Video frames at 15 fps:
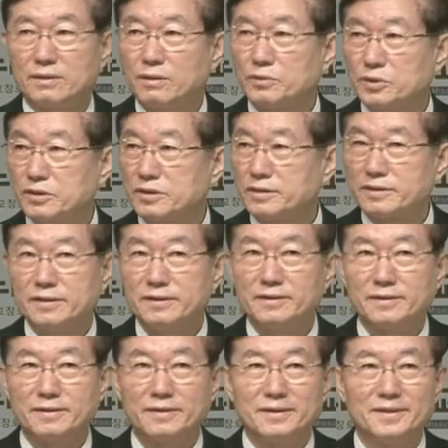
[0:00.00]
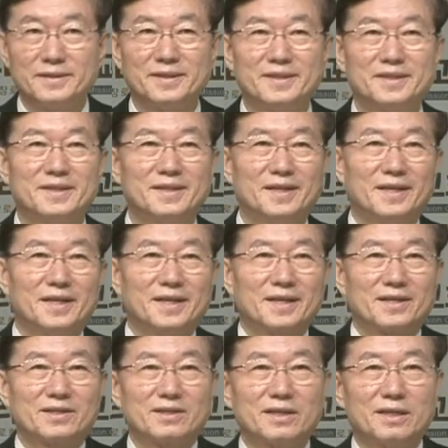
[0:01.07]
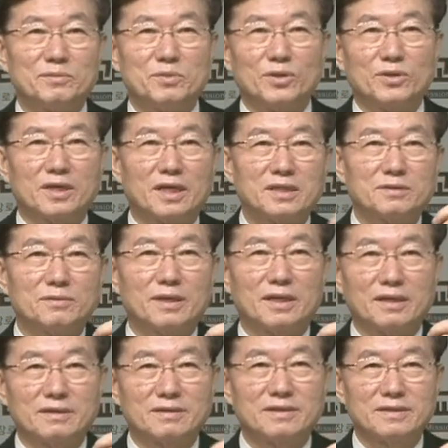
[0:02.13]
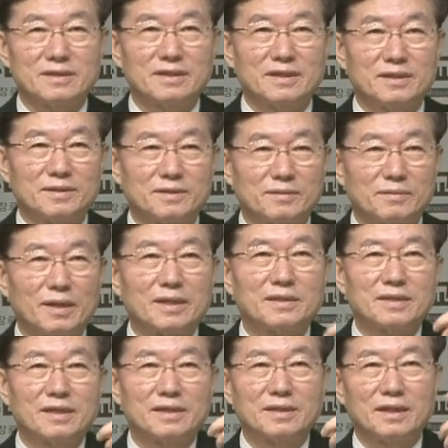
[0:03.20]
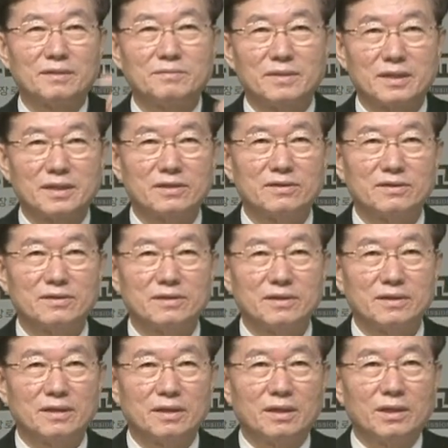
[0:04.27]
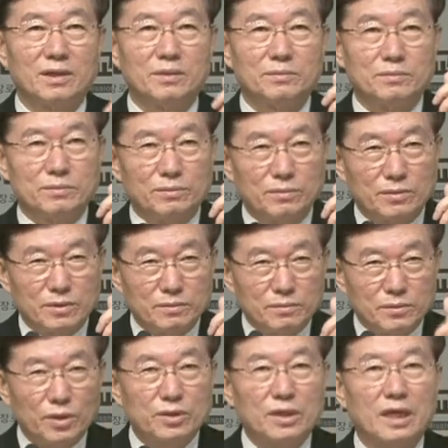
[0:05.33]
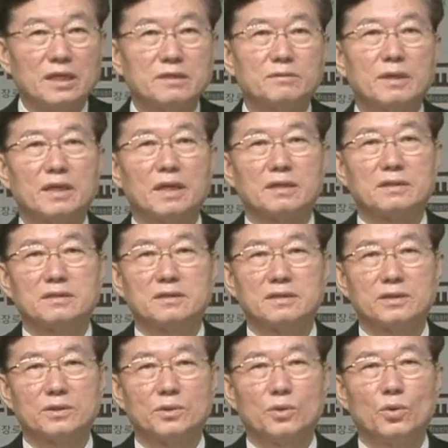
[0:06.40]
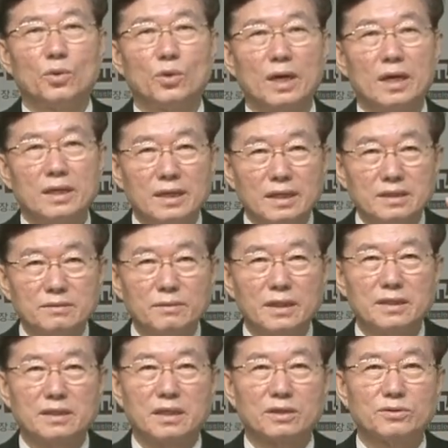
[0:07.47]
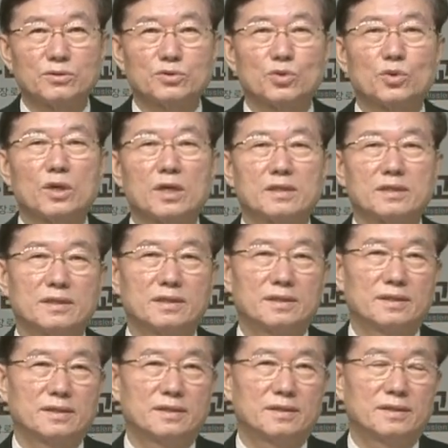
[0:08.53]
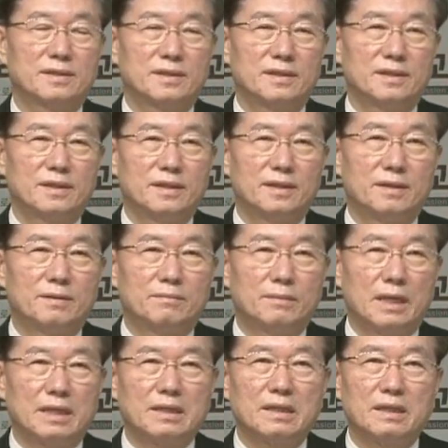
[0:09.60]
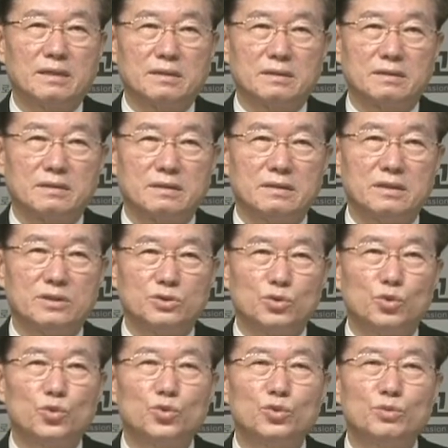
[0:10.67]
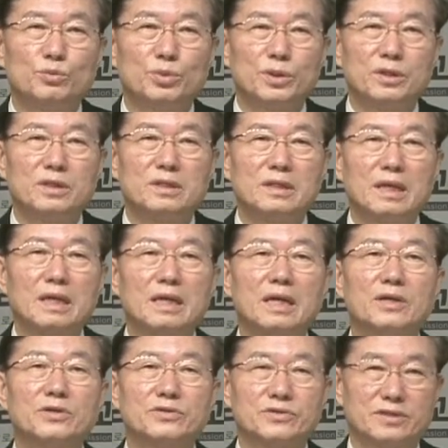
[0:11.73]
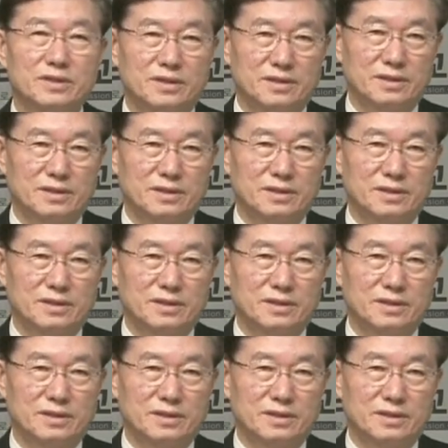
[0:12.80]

없어졌어요. 그러나 몇 가지만 하든지 마르다한테 한 말이에요. 몇 가지만 하든지 혹 한 가지만이라도 족하니라. 마리아는 이 좋은 편을 택하였으니